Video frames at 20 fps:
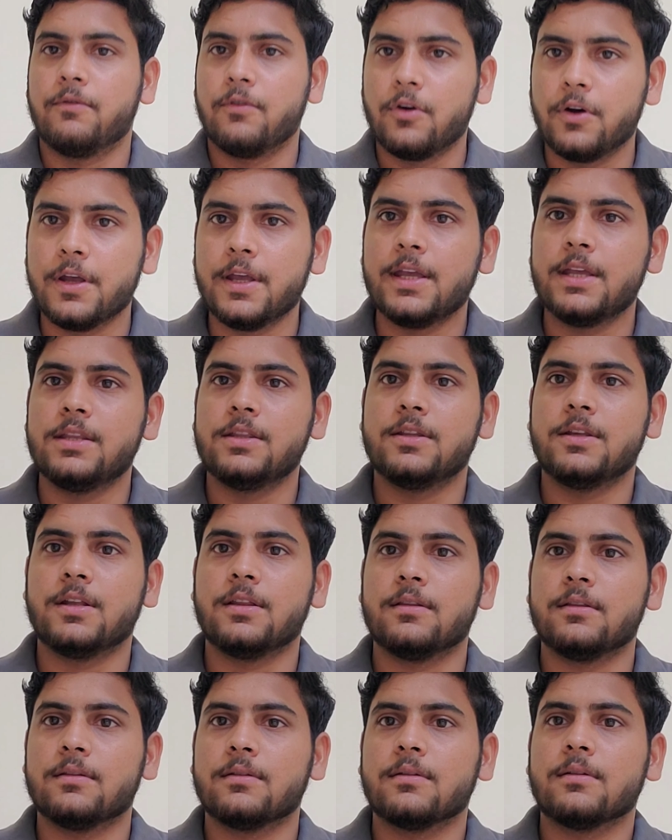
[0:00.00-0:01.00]
वही
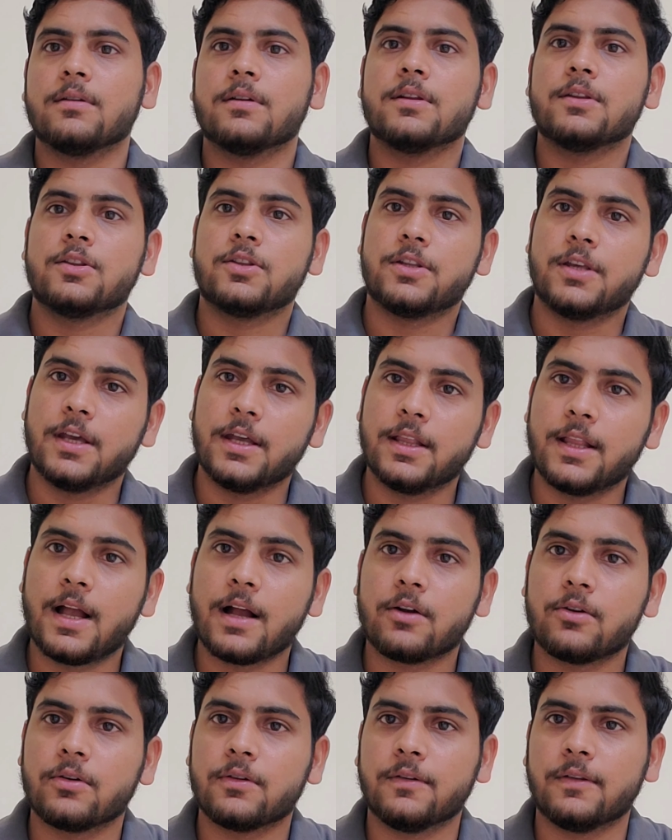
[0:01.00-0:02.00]
इंजन छः
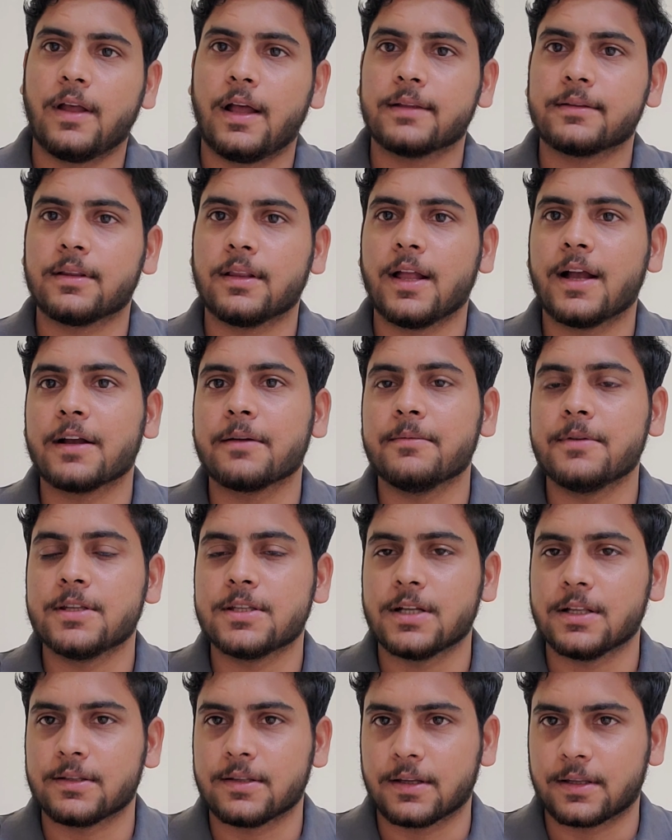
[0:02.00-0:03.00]
लाख और सात लाख भी
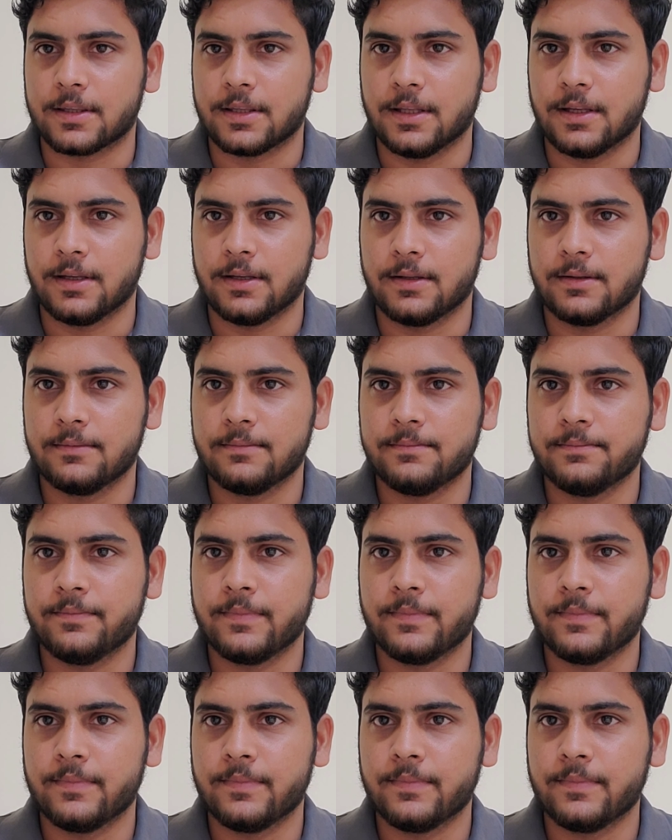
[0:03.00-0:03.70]
चल सकते हैं